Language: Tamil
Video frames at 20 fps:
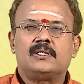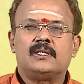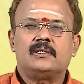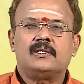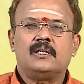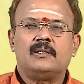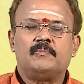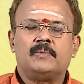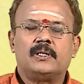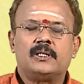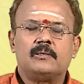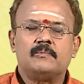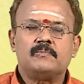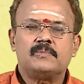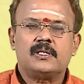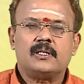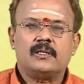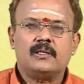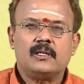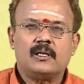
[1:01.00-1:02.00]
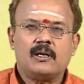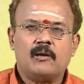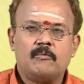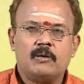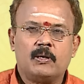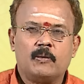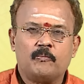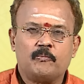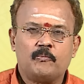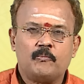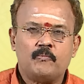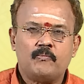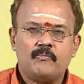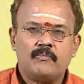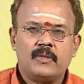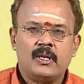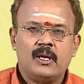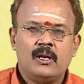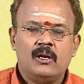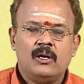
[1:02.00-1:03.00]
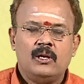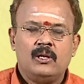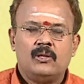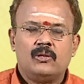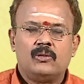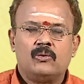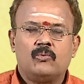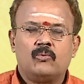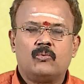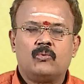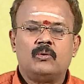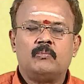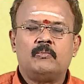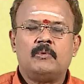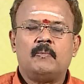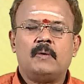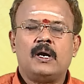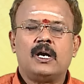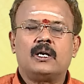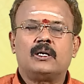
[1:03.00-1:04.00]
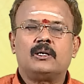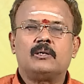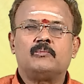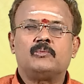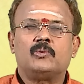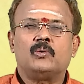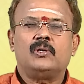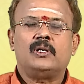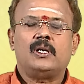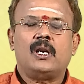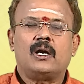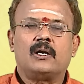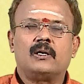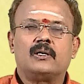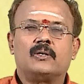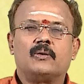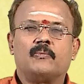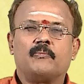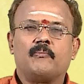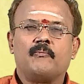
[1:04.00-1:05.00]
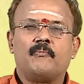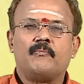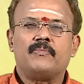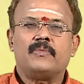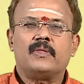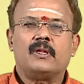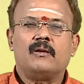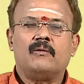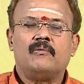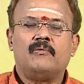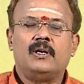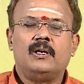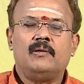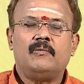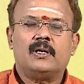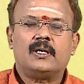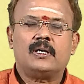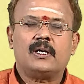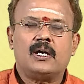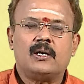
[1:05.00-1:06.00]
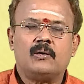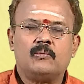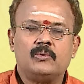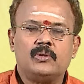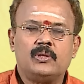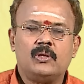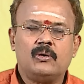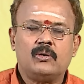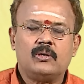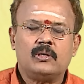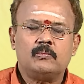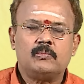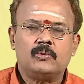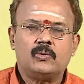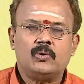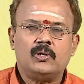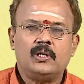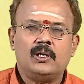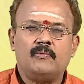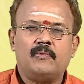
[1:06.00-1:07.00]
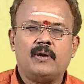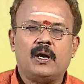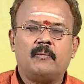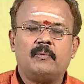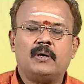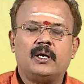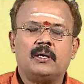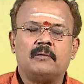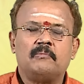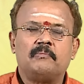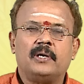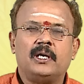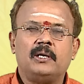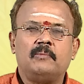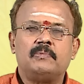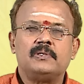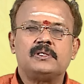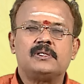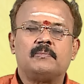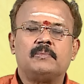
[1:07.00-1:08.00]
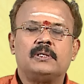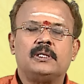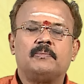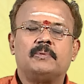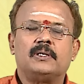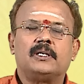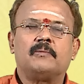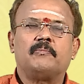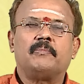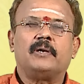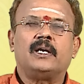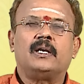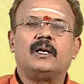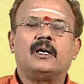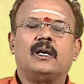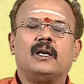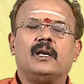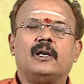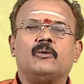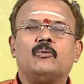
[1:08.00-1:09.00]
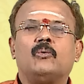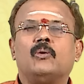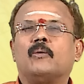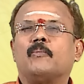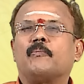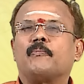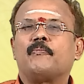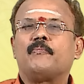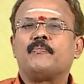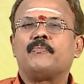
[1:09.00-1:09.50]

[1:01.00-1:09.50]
விஷயத்தில் மட்டும் சிறிது கவனம் குடும்பமாகட்டும் தொழிலாகட்டும் வெளிவட்டாரம் உத்தியோகம் தொழில் வியாபாரம் படிப்பு சம்பந்தப்பட்ட பயணங்கள் அனுகூலம்